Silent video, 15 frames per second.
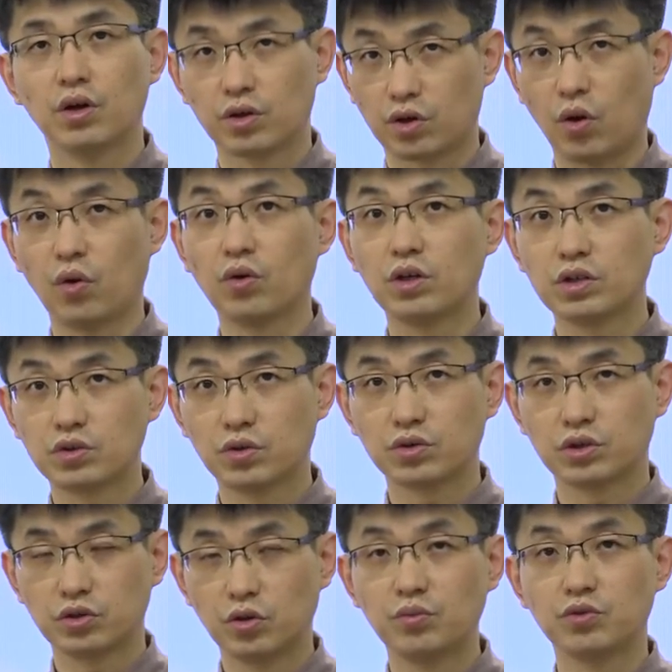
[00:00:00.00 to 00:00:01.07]
경기적
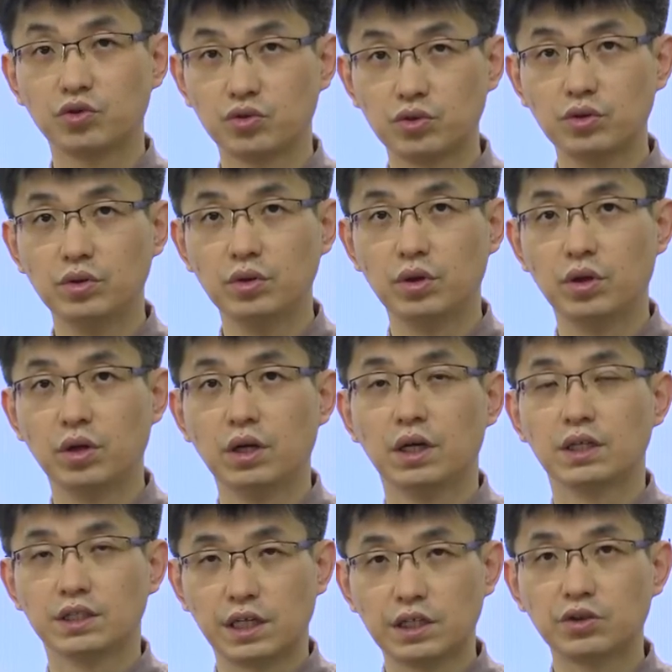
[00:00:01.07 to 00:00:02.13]
실업률은
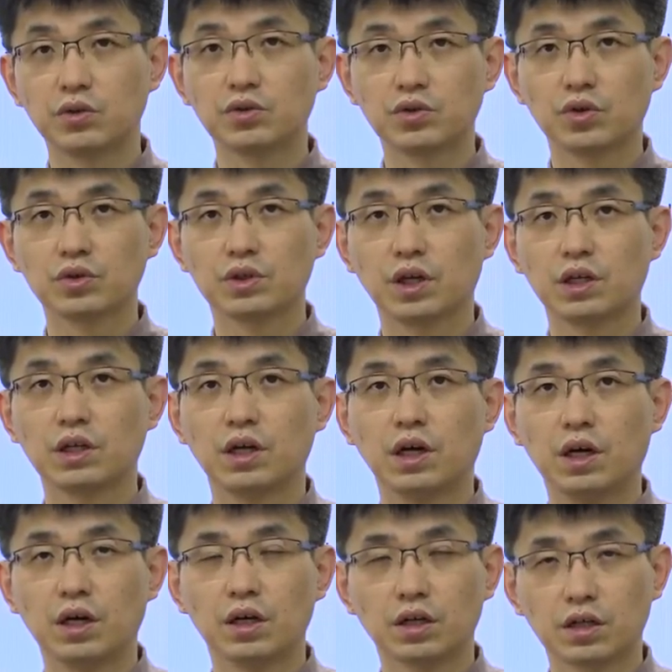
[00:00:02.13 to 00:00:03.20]

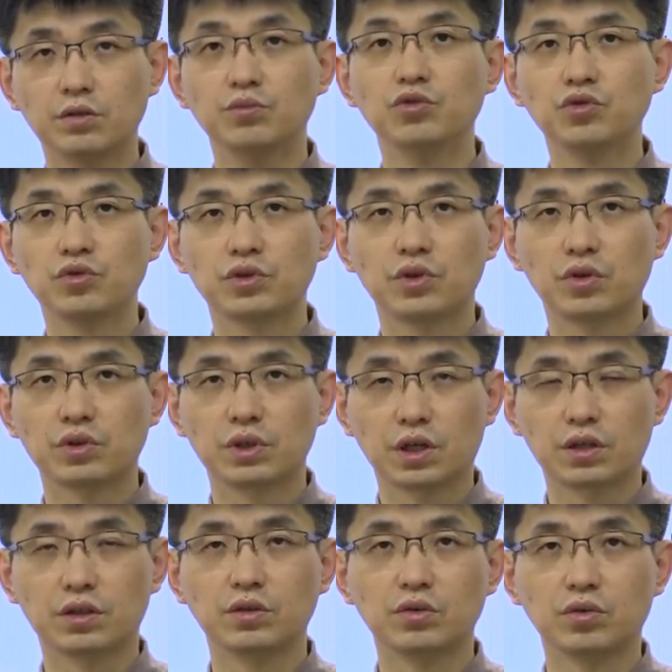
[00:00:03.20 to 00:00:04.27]
재정정책이나
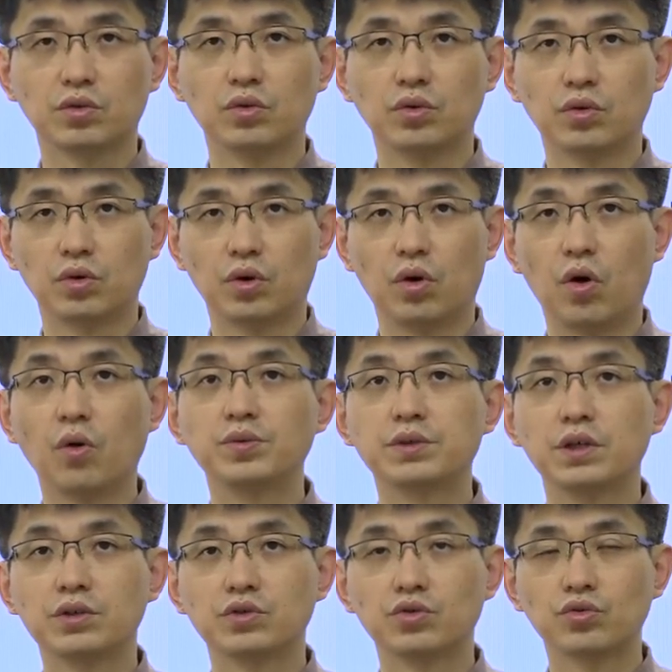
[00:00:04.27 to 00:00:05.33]
금융정책 등으로
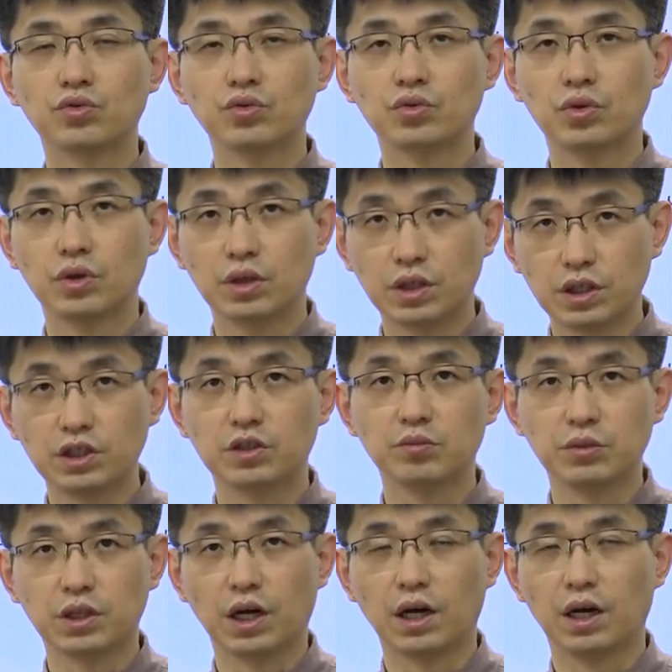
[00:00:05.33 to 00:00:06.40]
없앨 수도
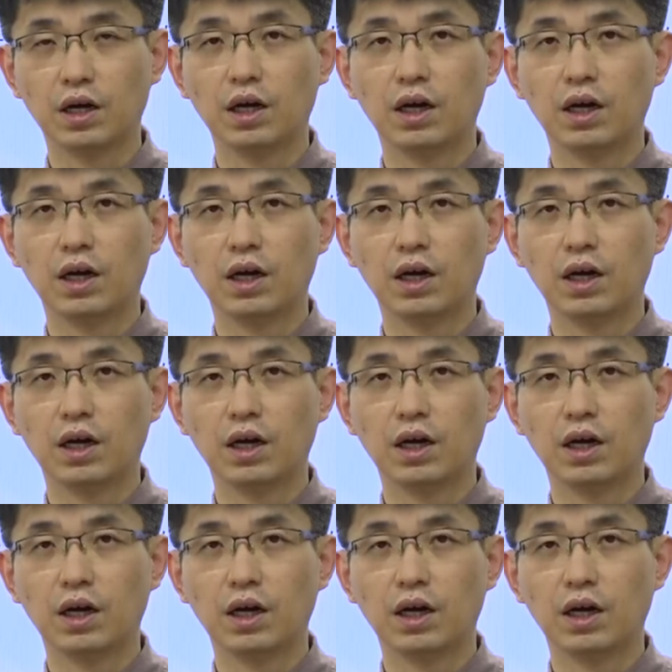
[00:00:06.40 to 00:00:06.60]
있습니다.